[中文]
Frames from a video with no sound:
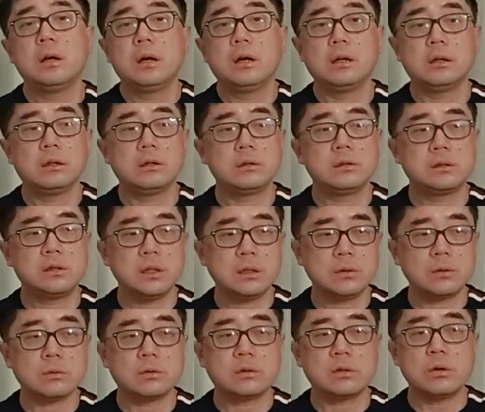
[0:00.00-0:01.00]
呃，这
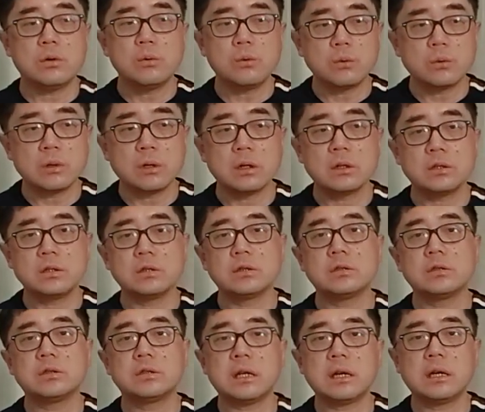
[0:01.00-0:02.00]
种斗呢，其
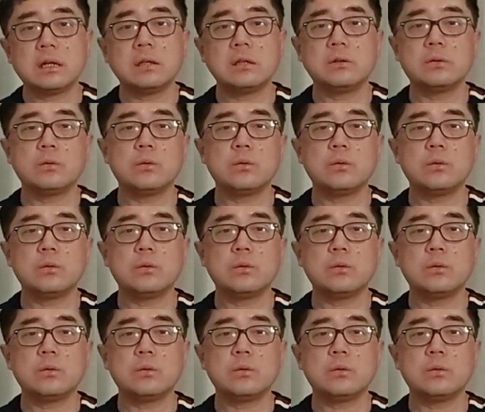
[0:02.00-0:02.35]
实，在